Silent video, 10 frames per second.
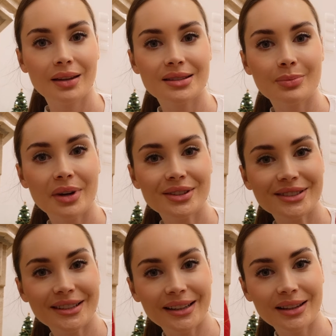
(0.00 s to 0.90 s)

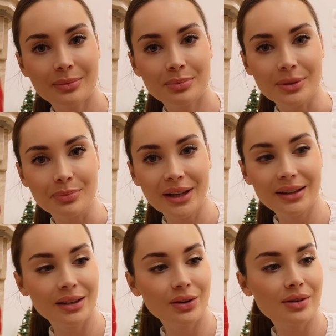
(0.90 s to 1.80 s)
Zobaczcie na te
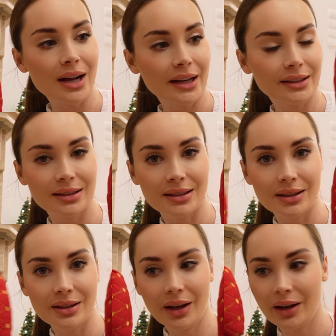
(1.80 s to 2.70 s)
przepiękne
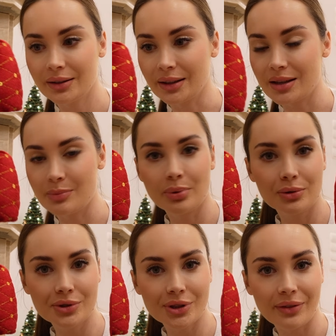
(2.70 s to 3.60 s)
kokardki, takie
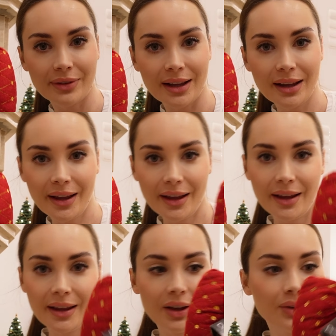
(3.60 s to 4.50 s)
pluszowe.
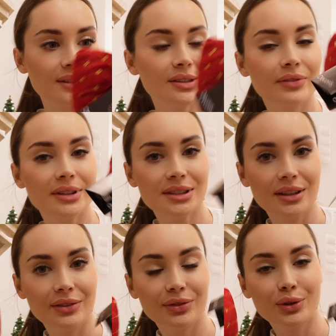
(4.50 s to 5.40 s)
One są
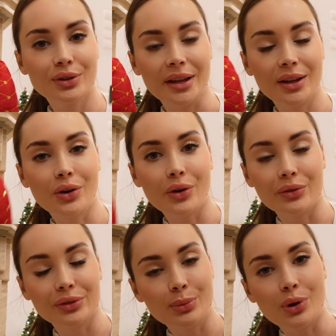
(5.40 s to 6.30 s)
właśnie w,
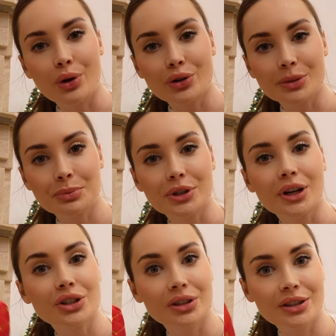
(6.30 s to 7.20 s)
w tym kolorze
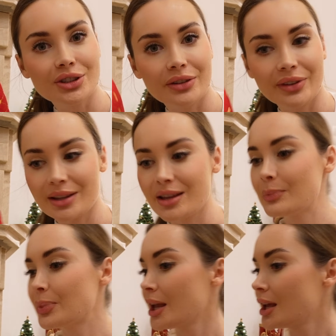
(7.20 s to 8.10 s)
przygaszonej
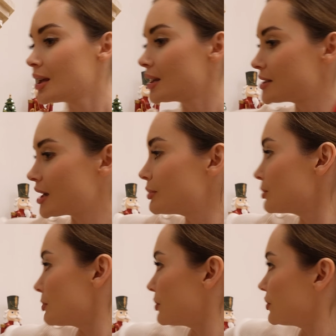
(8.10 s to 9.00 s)
czerwieni i chciałabym
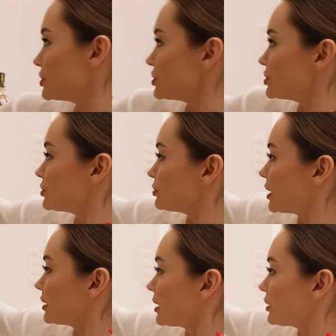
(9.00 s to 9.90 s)
je powiesić
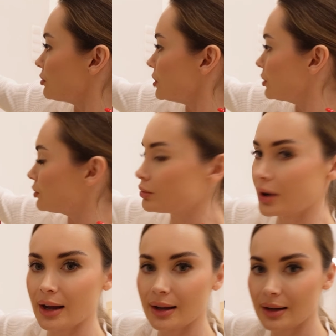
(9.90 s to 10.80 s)
tutaj na
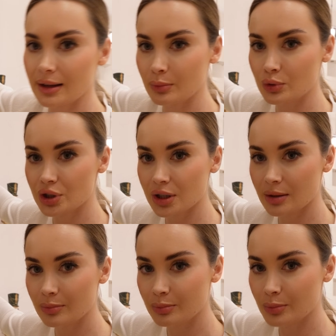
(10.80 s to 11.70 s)
kominku, ale muszę
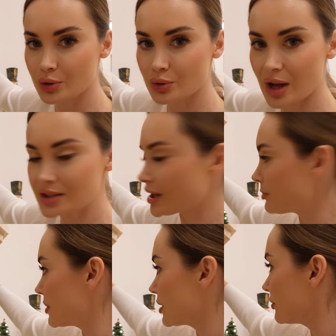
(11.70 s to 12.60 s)
poszukać
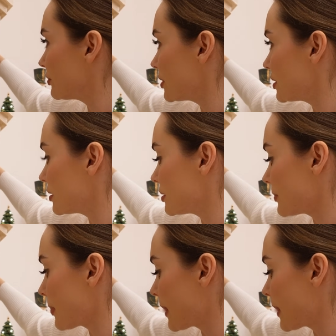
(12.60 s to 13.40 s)
najpierw e,